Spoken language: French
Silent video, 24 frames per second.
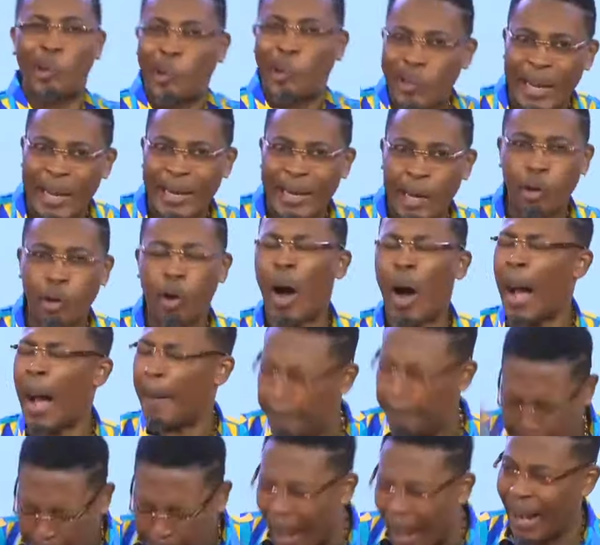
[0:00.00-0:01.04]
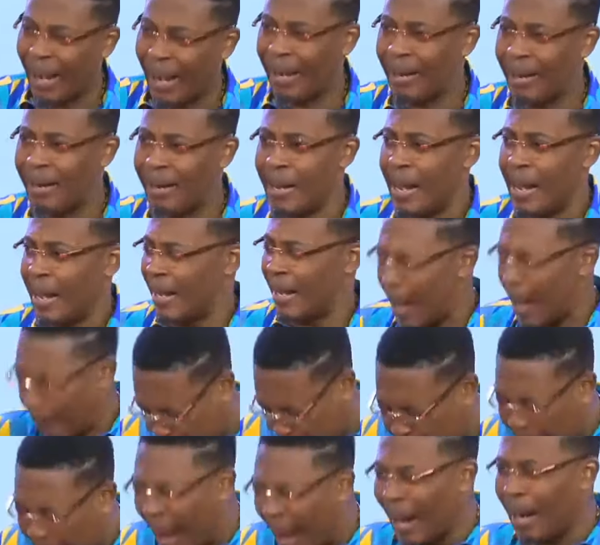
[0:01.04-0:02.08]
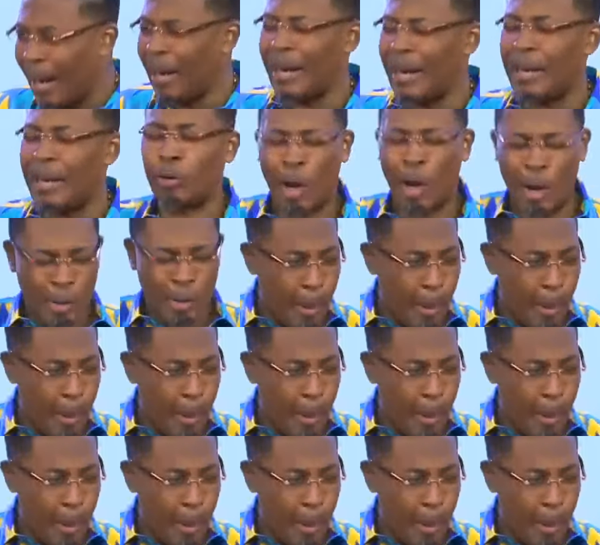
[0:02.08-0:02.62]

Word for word: connais des noms, appelle et appelle